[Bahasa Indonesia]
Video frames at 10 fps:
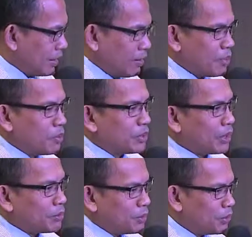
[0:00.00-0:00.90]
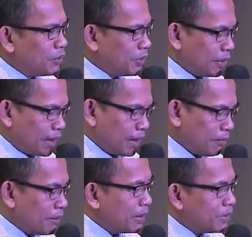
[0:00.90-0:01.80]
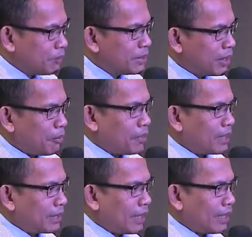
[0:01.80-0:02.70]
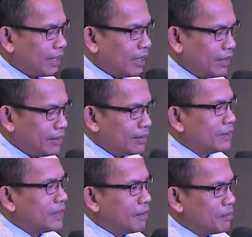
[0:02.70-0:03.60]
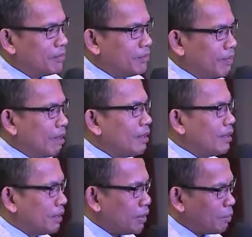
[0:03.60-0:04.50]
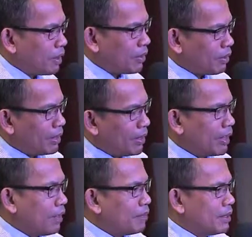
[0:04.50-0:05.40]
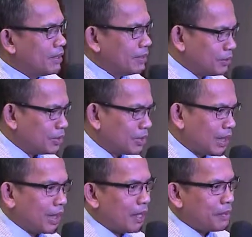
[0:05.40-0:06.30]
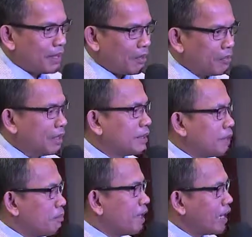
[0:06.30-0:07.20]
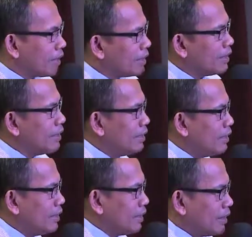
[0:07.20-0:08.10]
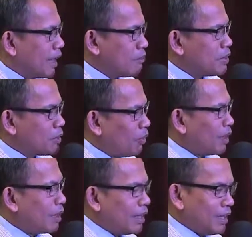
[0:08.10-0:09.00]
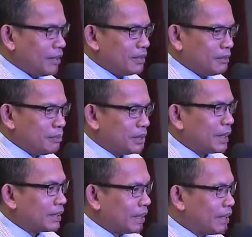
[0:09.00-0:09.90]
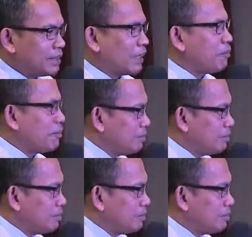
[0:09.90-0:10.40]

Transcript: kami mengucap syukur karena begitu besar pernyataan Allah dalam kehidupan keluarga kami, khususnya anak kami Kevin, dan terlebih lagi kami sekeluarga bisa terhisap,